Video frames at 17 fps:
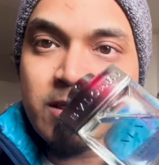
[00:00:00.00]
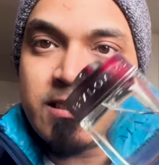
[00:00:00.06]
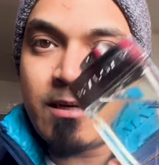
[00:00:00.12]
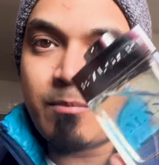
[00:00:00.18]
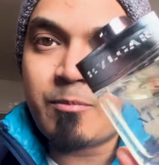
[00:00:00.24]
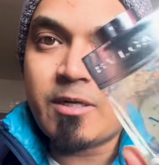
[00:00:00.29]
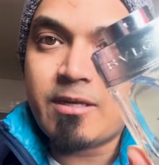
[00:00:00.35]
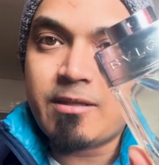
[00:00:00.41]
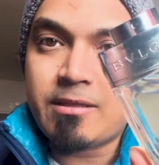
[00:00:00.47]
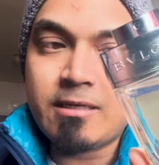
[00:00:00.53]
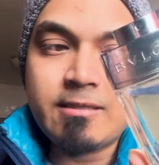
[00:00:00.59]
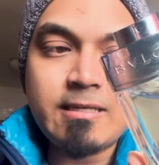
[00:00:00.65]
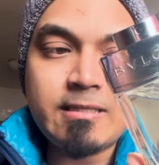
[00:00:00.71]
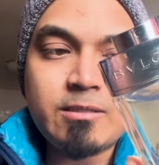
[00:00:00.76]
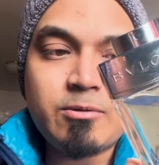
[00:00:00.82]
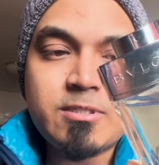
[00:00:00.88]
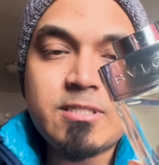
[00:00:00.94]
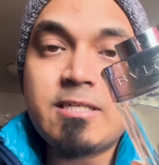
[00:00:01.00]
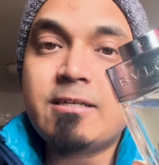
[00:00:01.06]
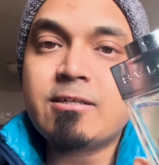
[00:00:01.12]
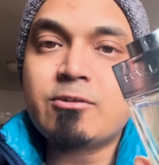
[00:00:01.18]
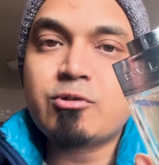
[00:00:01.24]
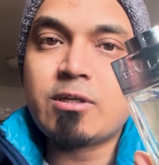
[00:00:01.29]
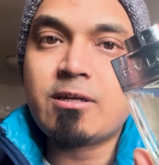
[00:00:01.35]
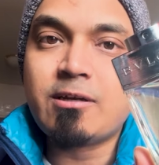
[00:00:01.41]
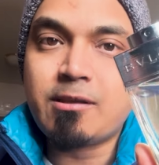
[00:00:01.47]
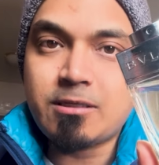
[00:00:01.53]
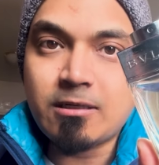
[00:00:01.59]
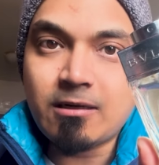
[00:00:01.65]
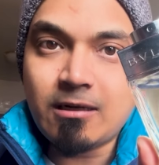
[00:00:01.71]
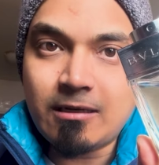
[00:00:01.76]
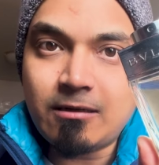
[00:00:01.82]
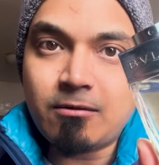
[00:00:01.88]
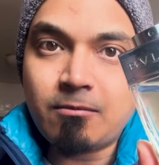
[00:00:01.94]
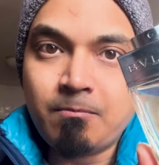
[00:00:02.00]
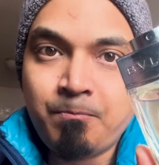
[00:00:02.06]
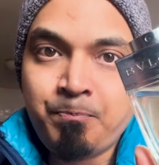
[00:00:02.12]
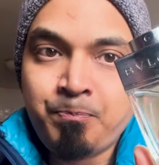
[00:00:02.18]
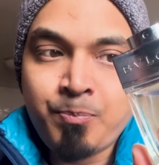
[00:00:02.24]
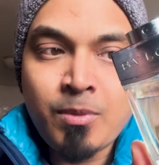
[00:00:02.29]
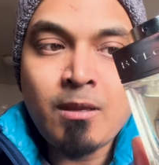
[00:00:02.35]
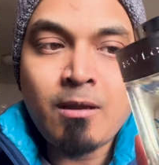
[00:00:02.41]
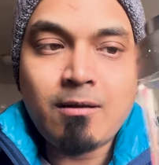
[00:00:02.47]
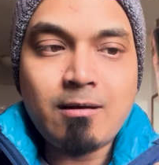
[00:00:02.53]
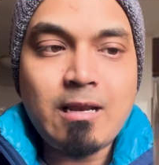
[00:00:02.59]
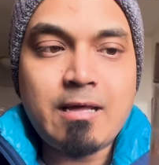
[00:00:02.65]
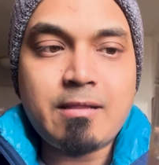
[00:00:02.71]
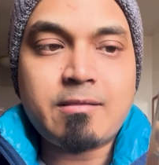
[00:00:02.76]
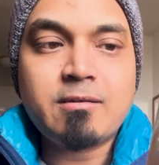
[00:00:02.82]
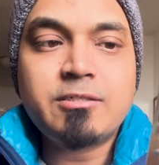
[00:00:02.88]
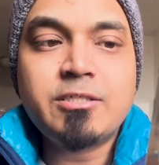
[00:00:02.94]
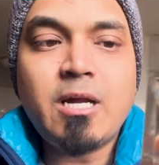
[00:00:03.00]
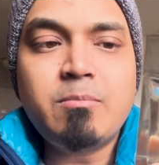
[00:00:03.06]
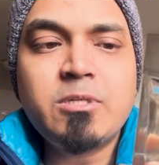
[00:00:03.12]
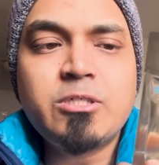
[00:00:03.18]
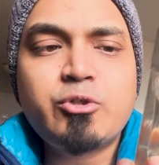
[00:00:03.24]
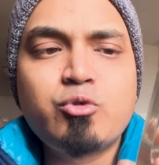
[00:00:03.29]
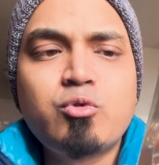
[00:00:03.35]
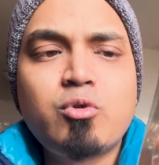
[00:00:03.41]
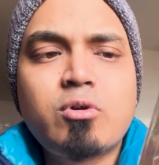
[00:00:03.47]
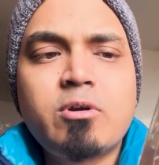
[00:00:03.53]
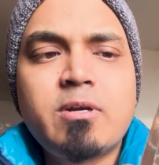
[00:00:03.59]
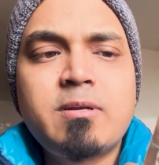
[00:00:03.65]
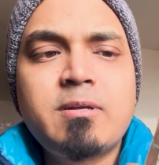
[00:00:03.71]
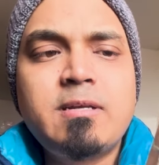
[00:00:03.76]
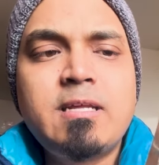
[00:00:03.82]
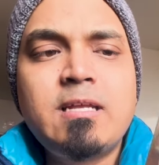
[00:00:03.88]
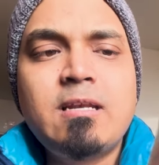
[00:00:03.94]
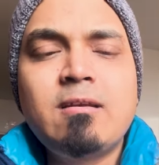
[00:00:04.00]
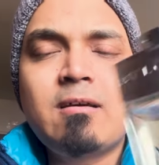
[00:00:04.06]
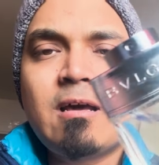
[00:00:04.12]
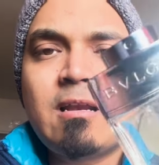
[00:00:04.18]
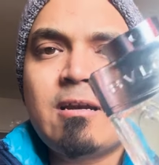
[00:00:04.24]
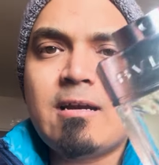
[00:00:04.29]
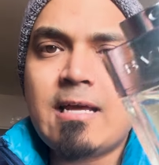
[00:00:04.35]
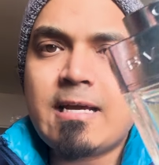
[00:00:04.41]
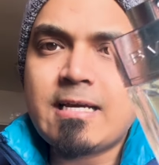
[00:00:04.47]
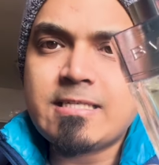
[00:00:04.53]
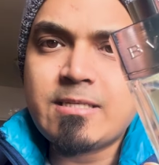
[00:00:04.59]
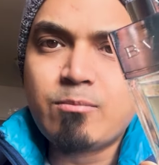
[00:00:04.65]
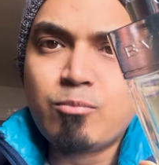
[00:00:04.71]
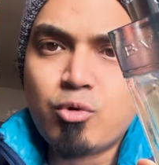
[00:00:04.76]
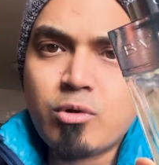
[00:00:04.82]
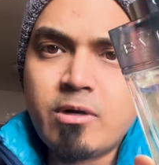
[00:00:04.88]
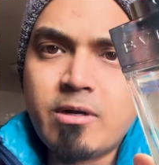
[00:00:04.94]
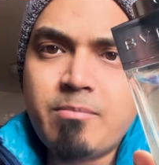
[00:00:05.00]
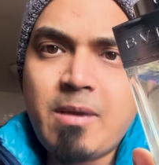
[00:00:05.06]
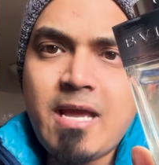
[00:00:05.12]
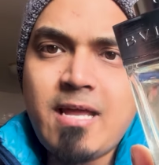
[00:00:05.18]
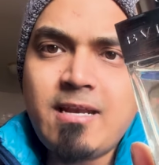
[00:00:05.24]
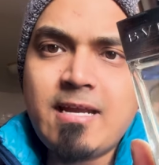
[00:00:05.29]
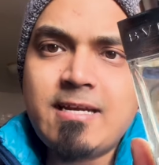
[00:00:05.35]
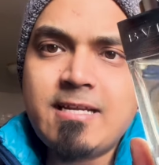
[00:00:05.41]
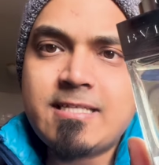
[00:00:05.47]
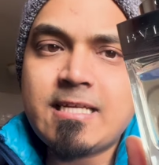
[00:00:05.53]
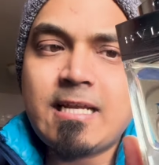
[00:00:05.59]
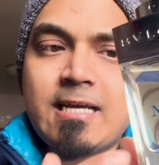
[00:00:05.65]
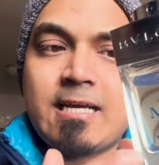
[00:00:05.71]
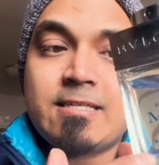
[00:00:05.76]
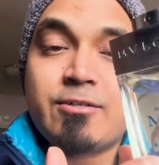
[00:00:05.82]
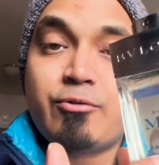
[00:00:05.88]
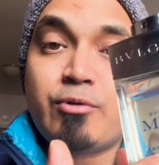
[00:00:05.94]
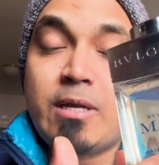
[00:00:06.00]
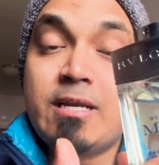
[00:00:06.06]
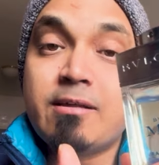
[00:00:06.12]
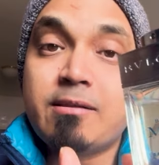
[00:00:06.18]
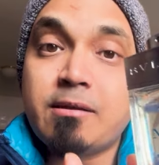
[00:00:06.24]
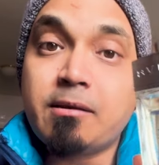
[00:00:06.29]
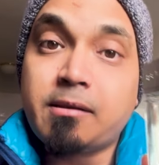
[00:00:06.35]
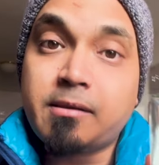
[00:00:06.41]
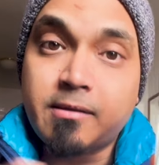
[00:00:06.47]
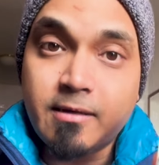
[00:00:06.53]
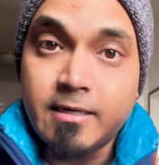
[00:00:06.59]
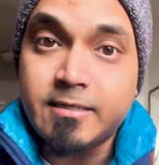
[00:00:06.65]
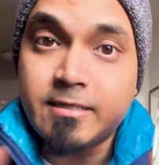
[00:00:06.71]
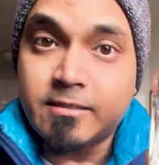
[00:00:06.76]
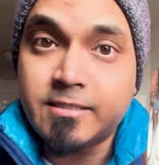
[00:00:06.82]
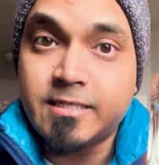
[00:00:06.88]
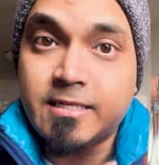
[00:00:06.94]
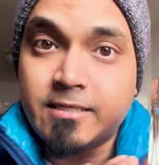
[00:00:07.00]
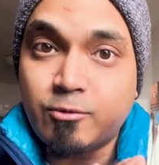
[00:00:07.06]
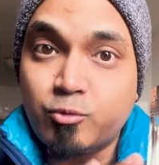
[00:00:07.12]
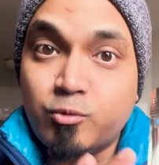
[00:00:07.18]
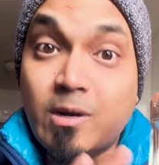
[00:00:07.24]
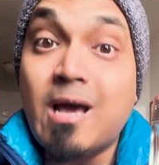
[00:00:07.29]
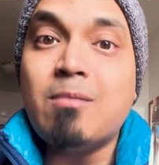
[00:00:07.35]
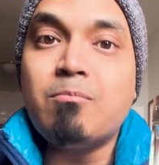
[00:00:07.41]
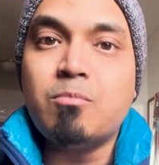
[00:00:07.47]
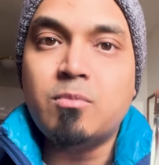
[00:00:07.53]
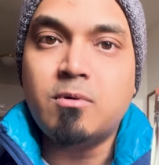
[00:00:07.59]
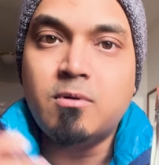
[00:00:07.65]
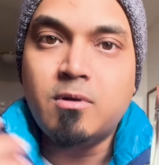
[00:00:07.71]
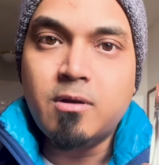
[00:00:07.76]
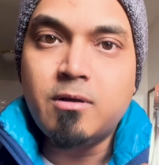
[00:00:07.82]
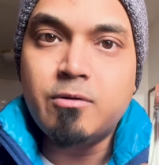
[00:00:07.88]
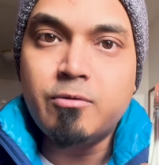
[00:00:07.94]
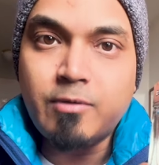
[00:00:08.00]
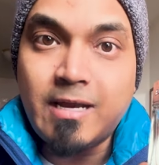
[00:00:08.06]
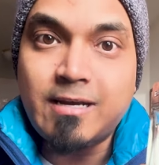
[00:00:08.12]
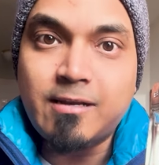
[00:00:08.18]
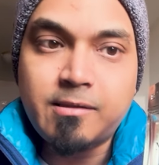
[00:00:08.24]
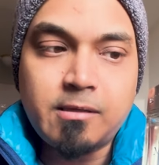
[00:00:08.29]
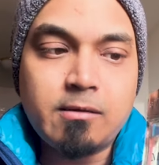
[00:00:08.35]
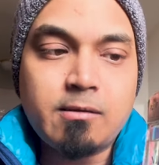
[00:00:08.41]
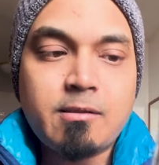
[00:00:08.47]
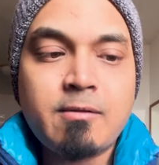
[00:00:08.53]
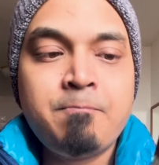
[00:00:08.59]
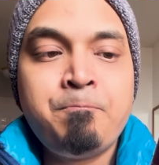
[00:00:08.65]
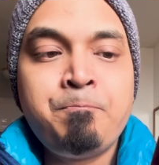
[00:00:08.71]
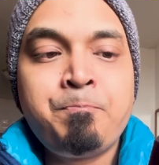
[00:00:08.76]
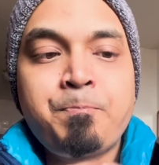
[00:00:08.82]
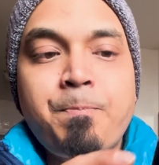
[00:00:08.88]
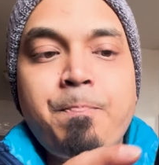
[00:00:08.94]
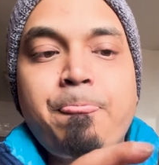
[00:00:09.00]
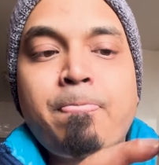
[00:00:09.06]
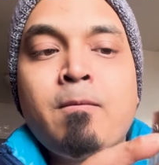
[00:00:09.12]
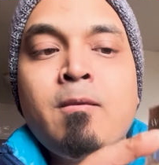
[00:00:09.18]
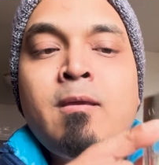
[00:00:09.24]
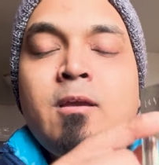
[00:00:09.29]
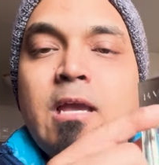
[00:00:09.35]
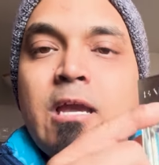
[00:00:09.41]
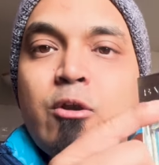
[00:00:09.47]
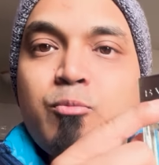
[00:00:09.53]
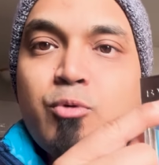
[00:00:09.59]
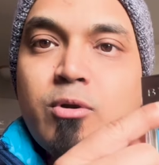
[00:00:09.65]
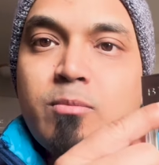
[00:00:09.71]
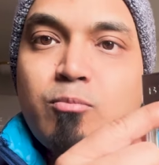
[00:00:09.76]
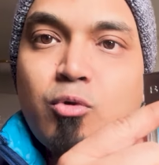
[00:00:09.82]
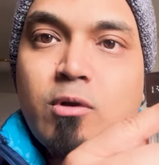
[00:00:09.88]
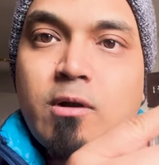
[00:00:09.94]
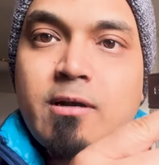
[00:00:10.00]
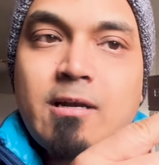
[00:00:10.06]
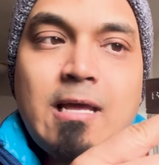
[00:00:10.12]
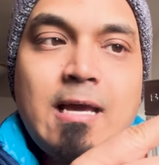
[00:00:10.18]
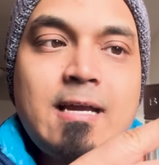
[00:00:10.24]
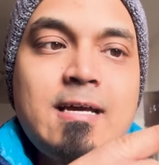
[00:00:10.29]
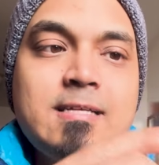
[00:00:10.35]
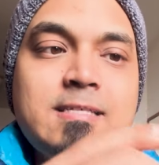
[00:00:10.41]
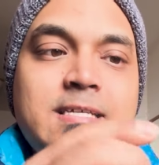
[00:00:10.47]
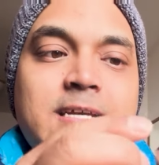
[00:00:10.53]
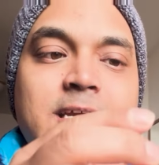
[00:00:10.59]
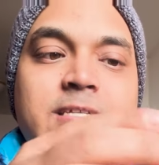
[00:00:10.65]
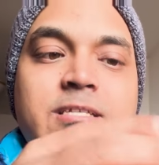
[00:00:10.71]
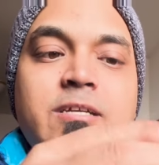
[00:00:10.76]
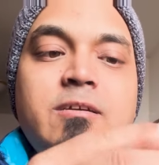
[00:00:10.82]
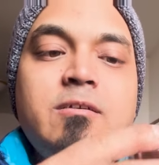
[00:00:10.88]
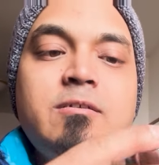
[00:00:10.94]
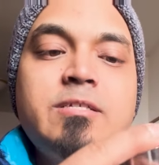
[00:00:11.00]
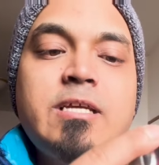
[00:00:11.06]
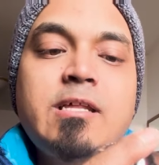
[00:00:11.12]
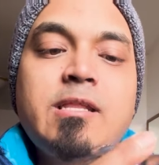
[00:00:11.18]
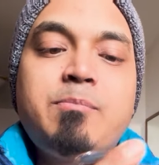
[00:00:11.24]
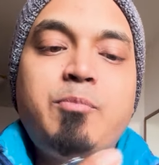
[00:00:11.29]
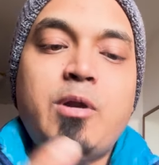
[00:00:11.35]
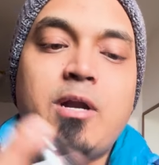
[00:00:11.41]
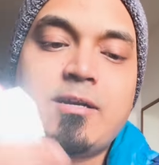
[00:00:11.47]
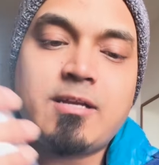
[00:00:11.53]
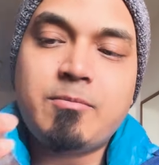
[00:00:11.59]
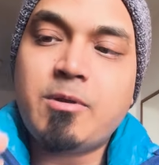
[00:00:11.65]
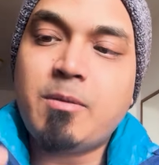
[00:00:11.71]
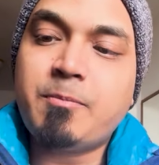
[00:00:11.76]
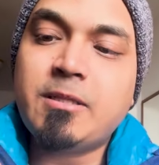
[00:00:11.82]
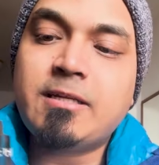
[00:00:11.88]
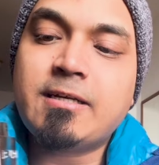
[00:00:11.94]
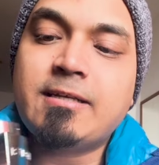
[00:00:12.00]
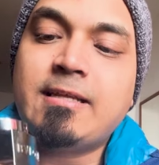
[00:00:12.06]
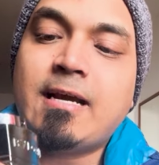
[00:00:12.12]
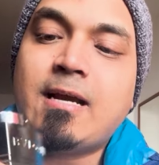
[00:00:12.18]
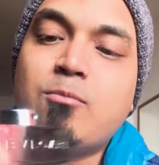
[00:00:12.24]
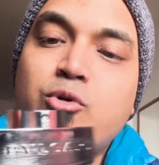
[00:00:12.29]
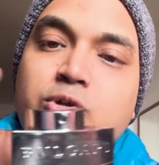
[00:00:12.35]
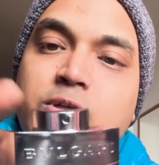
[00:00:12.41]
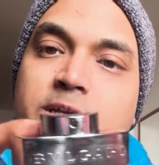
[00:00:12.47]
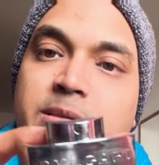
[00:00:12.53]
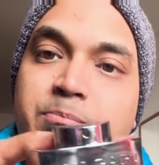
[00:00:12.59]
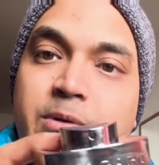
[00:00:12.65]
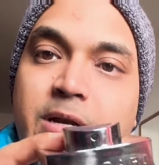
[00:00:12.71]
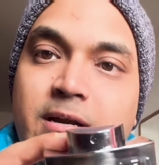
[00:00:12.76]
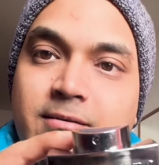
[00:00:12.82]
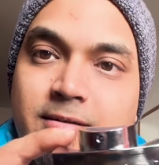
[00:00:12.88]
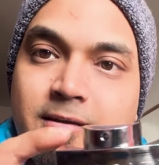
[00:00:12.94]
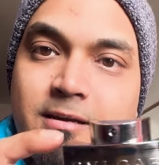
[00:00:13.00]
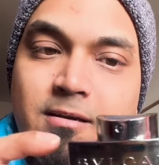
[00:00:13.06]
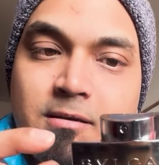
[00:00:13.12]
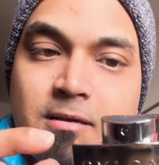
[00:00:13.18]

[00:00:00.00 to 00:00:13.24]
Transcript: আছে আপনারা ইজিলি দেখতে পাচ্ছেন এটা হচ্ছে ক্রিস্টাল ক্লিয়ার গ্লাস সামনে সুন্দর করে নীল কালার লেখা আছে বুলগরি ম্যান এর নিচে লেখা আছে রেইন এসেন্স এটা যেহেতু নাম রেইন এসেন্স হুম এর উপরে বুলগরি লেখা আছে এটার যে স্প্রেয়ারটা আমি আপনাদেরকে দেখাবো এটা স্প্রেয়ারটা